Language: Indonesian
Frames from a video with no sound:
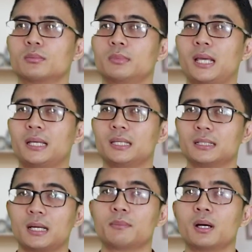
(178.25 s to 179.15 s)

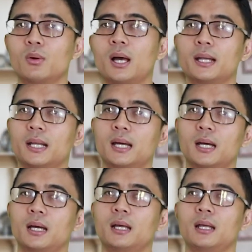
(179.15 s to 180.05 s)
meyakinkan bahwa
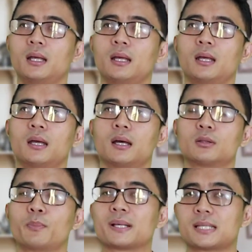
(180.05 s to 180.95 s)
Anda
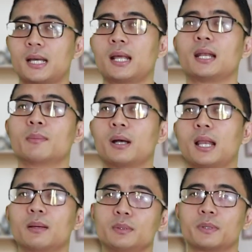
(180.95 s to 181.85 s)
atau pasangan Anda
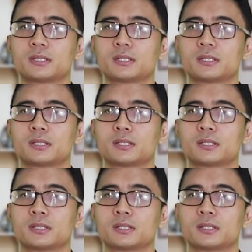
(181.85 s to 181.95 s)
mengalami